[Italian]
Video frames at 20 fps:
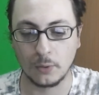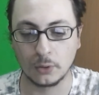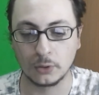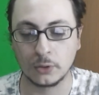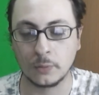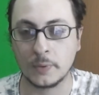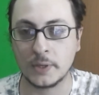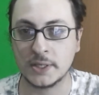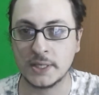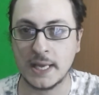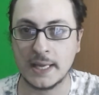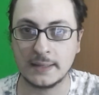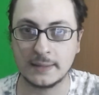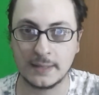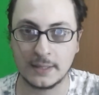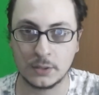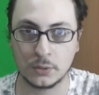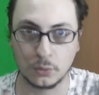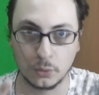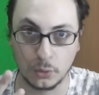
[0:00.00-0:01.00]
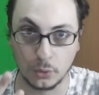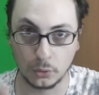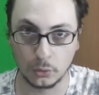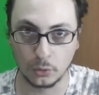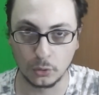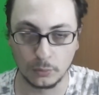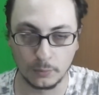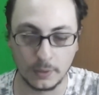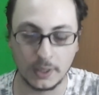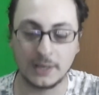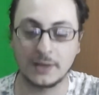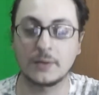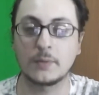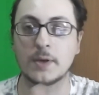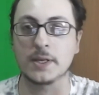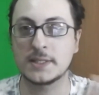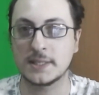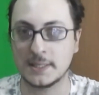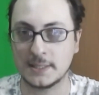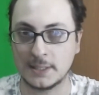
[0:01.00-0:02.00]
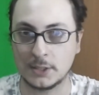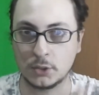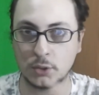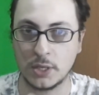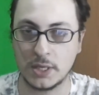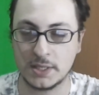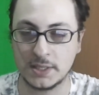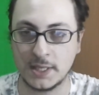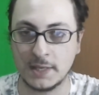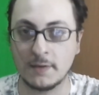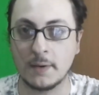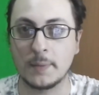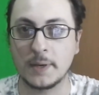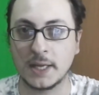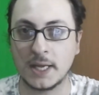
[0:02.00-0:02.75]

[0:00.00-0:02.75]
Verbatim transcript: molto presente su YouTube in questa stagione estiva,